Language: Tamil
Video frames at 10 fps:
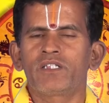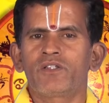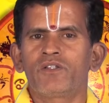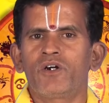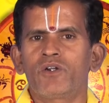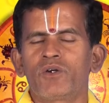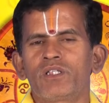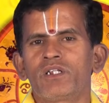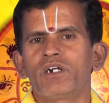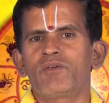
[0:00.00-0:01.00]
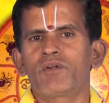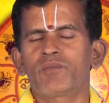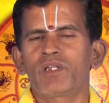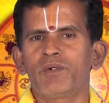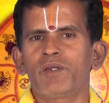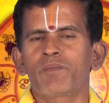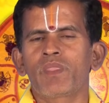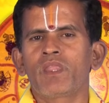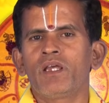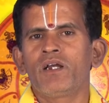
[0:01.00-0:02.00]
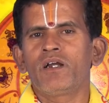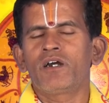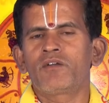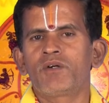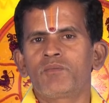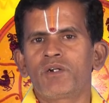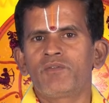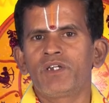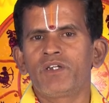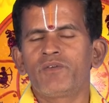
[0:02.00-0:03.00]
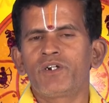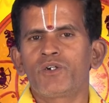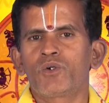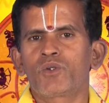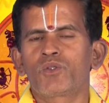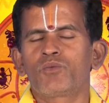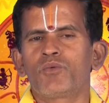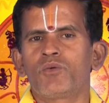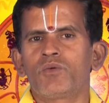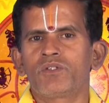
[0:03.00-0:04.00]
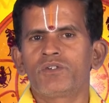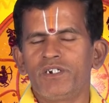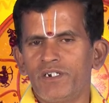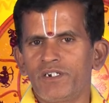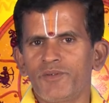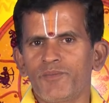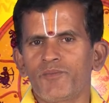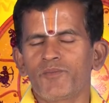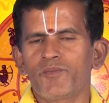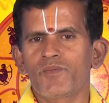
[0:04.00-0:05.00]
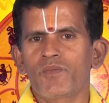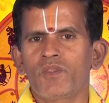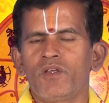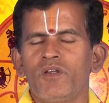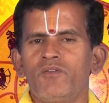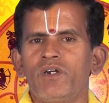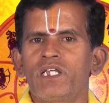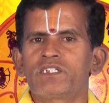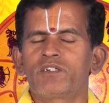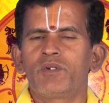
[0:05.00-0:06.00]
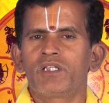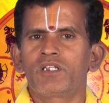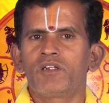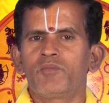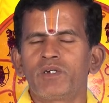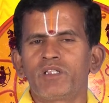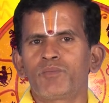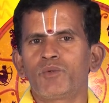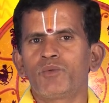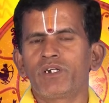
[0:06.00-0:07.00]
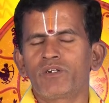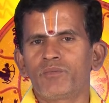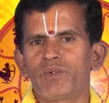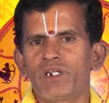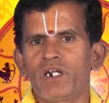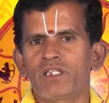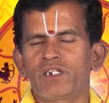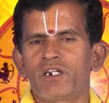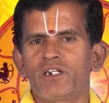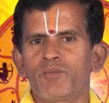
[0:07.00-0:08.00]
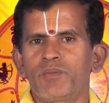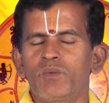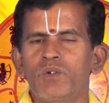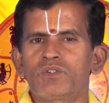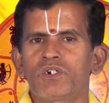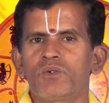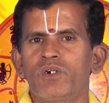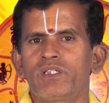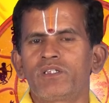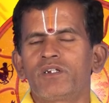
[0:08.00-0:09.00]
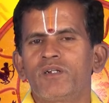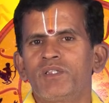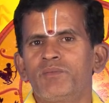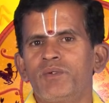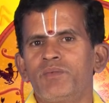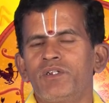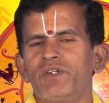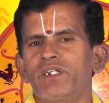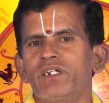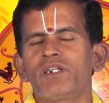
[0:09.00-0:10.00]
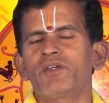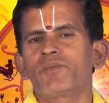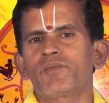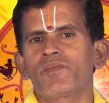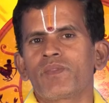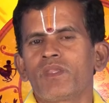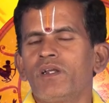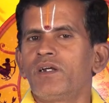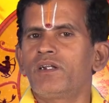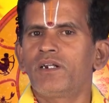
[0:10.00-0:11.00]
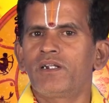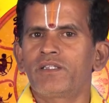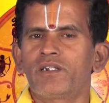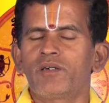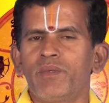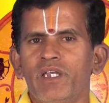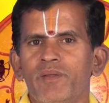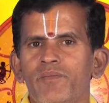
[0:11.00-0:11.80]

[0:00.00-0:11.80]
தாந்திர ஆரோக்கியத்தில் கவனம் தேவை கணவன் மனைவி விட்டு கொடுத்து போவது நன்று வேலை செய்யும் இடத்தில் மதிப்பு உயரும் பிரயாணத்தினால் நன்மை உண்டு சகோதர இடத்தில் நன்மதிப்பை பெறுவீர்கள் நல்ல தினமே